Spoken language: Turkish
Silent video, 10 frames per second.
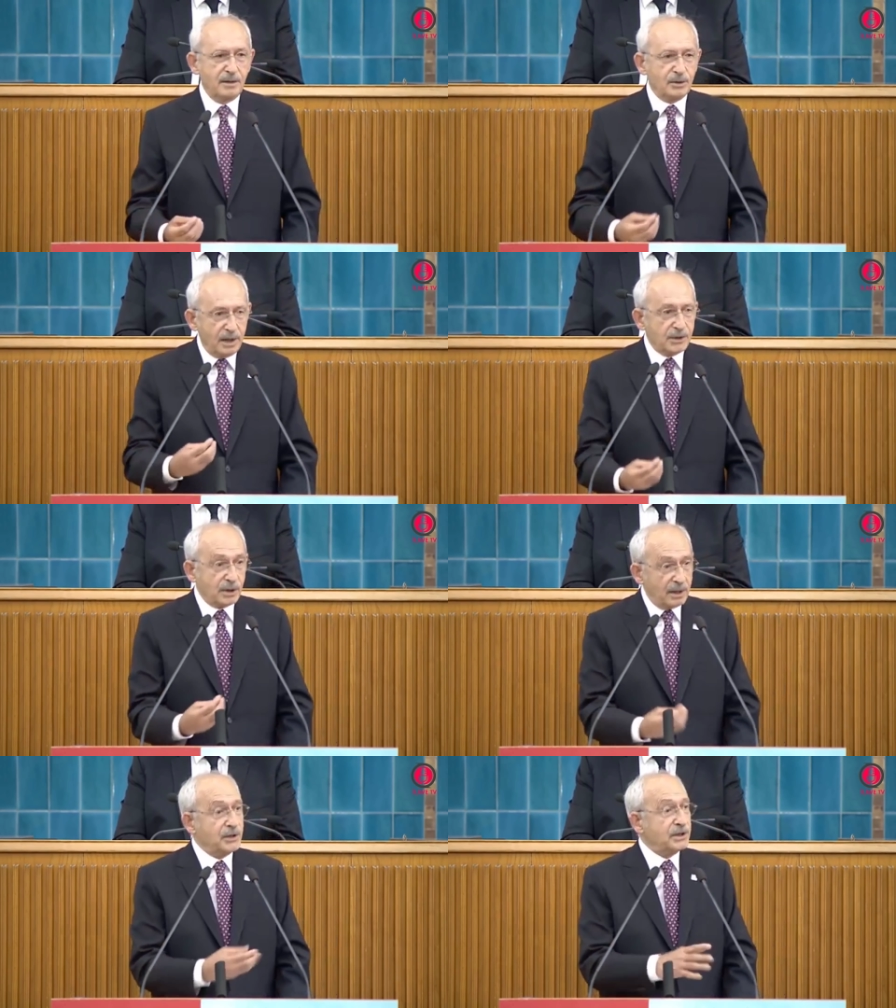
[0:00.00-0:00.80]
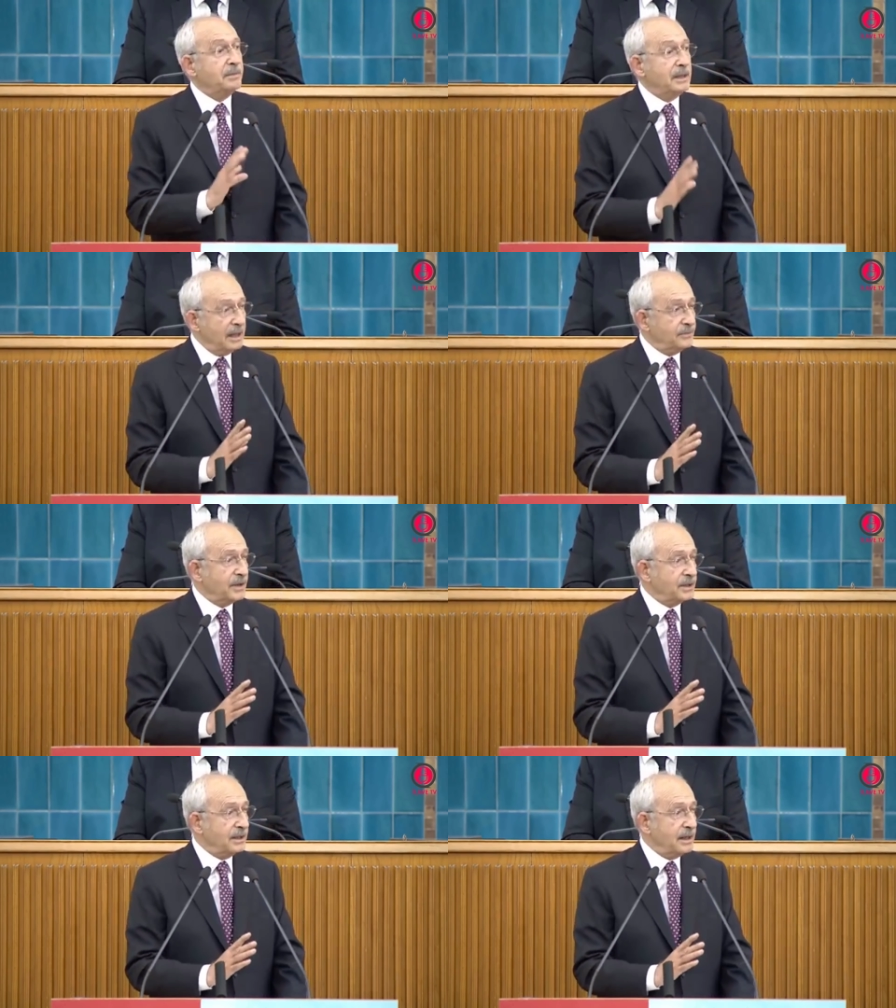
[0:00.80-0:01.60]
Yani sadece
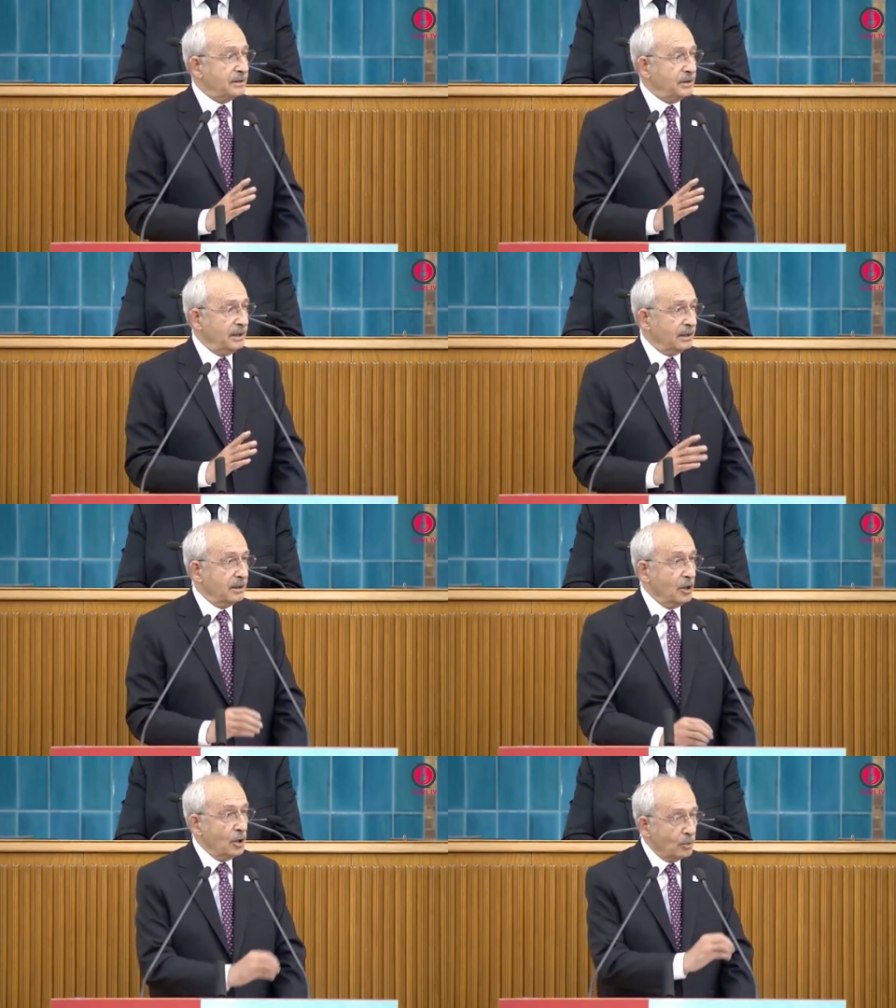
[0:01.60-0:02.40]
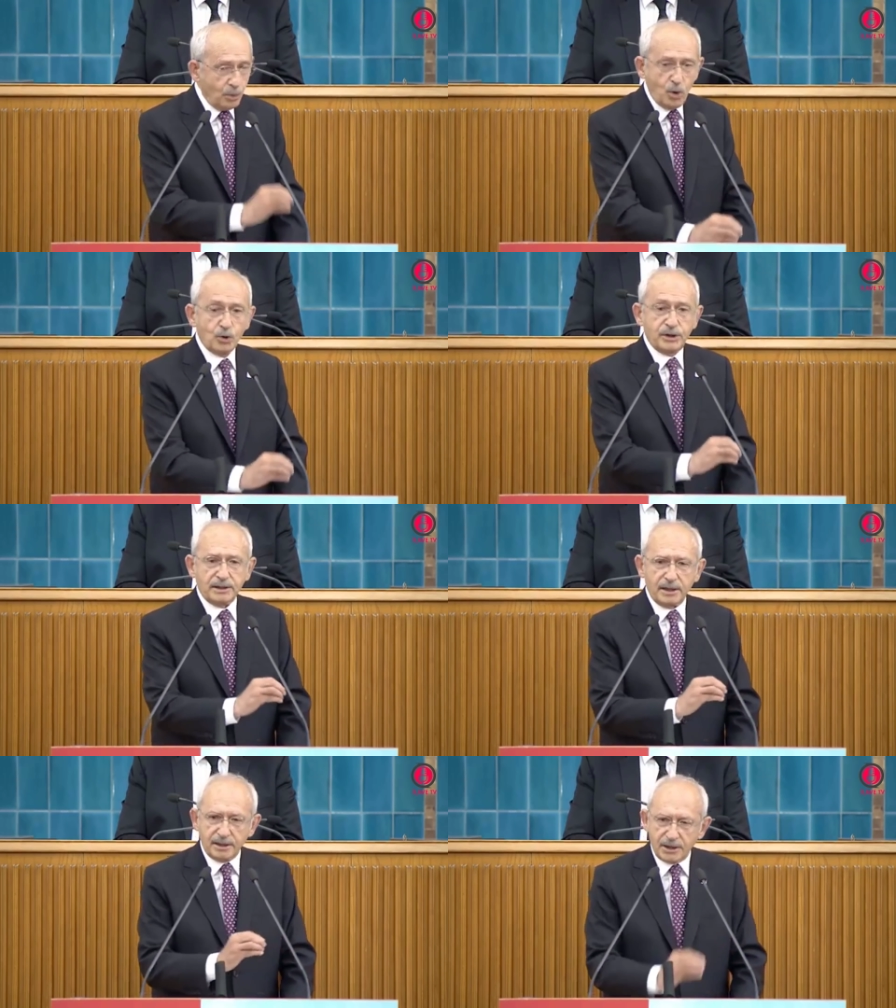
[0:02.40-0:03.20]
milletvekillerin değil, bu
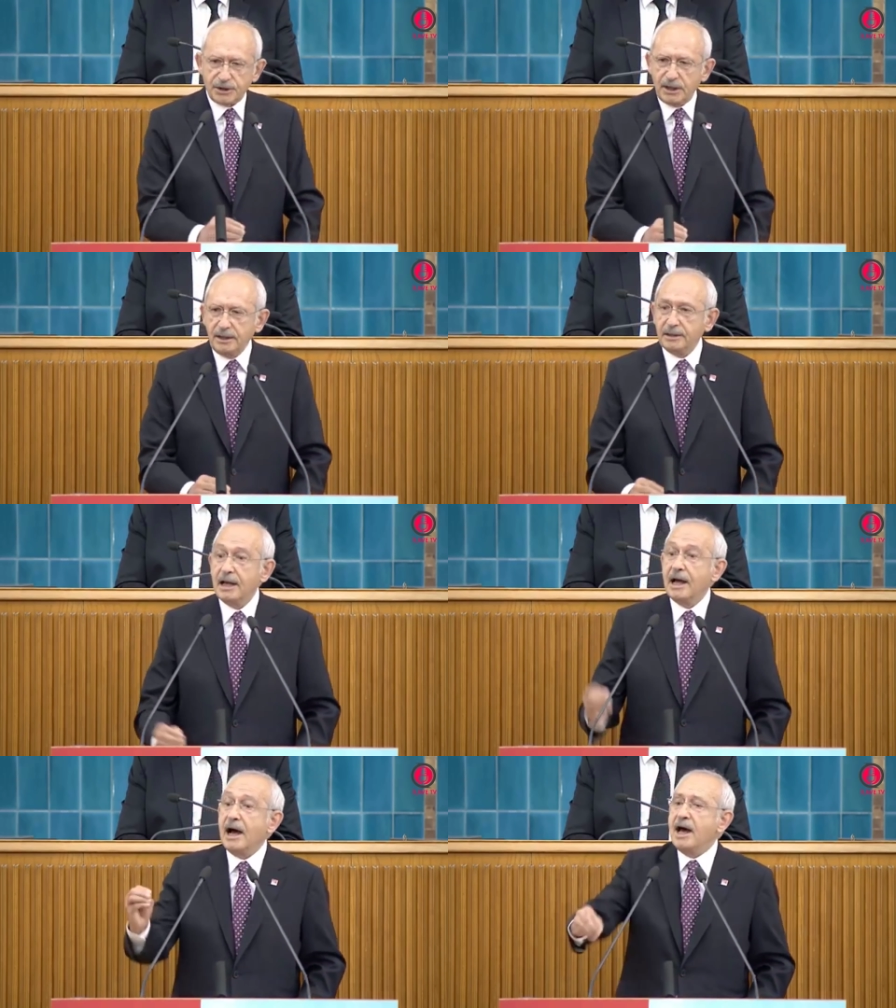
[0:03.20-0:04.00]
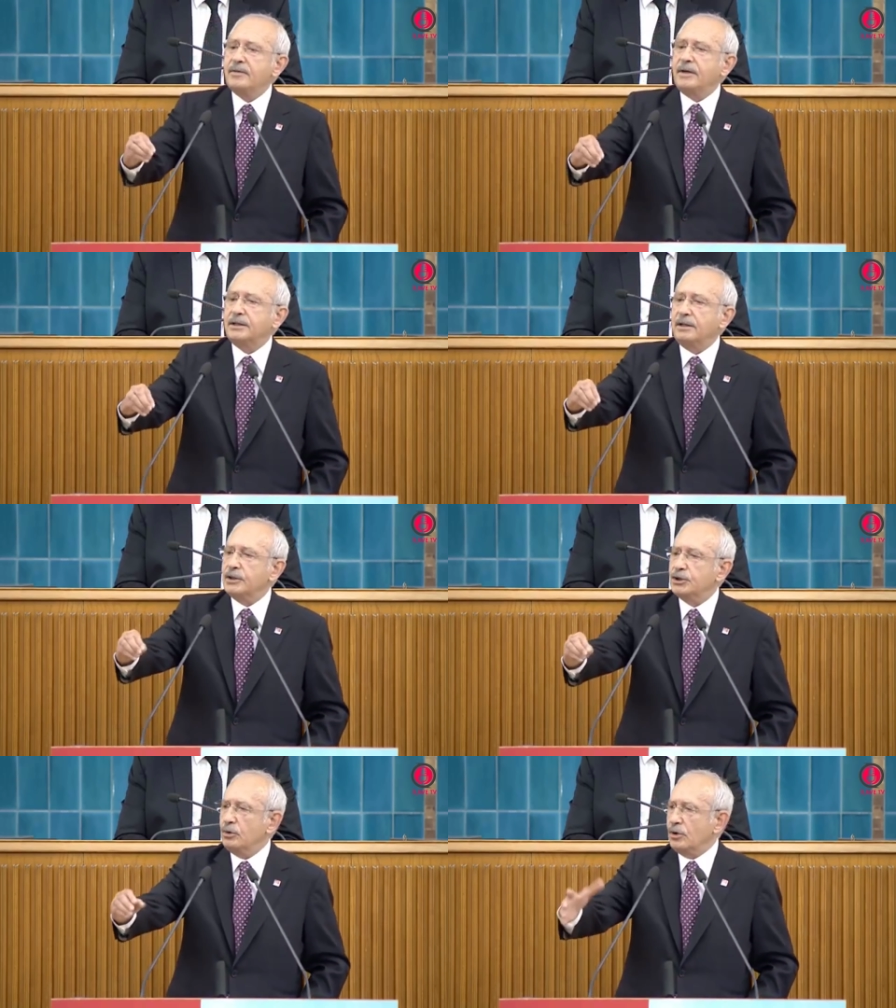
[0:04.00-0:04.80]
ülkede yaşayan her
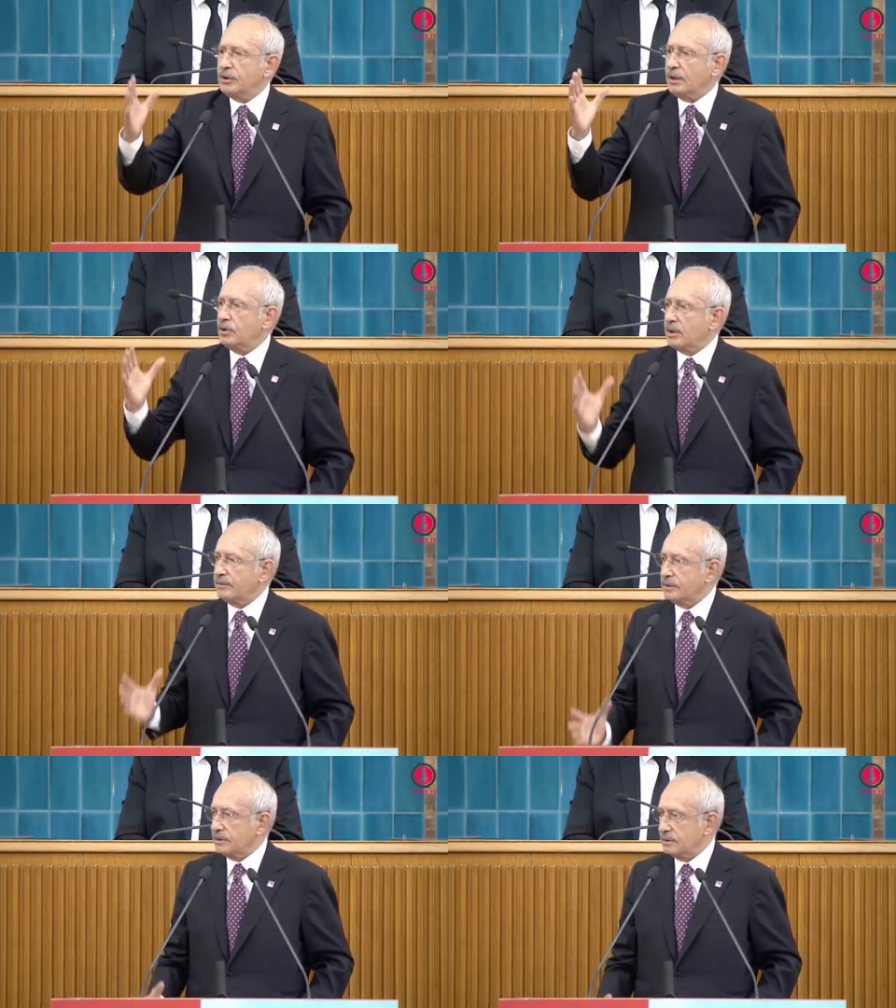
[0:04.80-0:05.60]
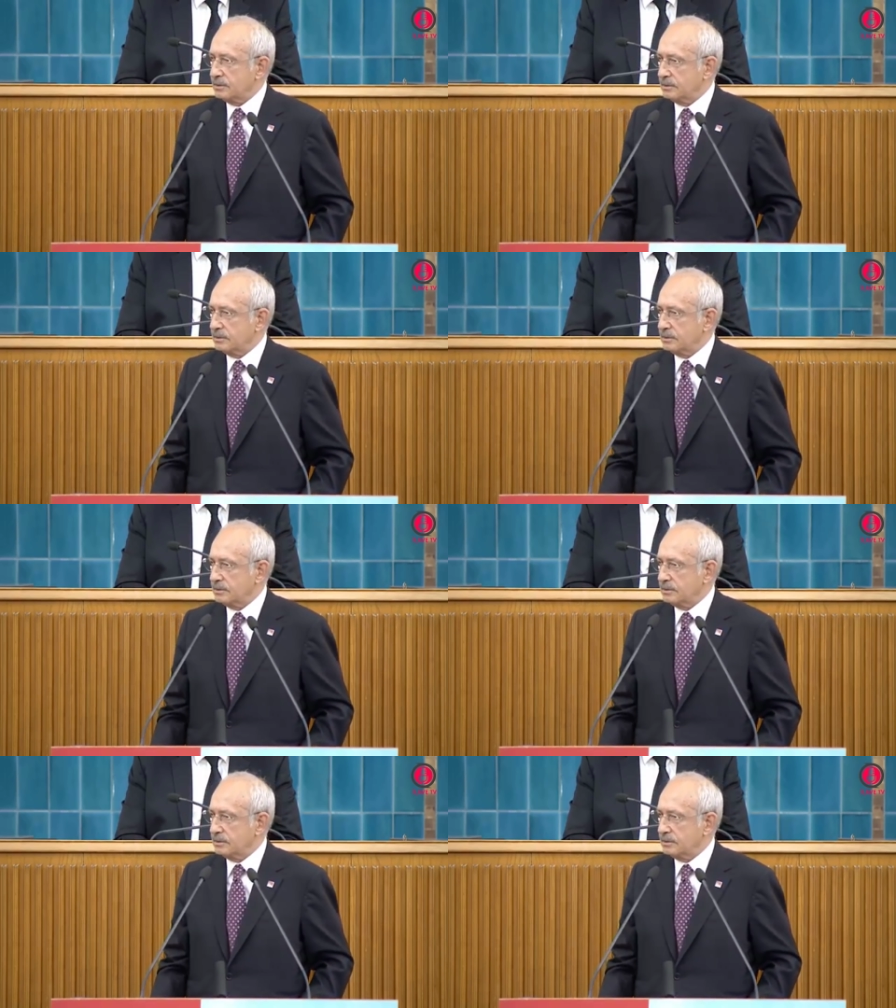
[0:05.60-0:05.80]
vatandaşın ortak görevidir.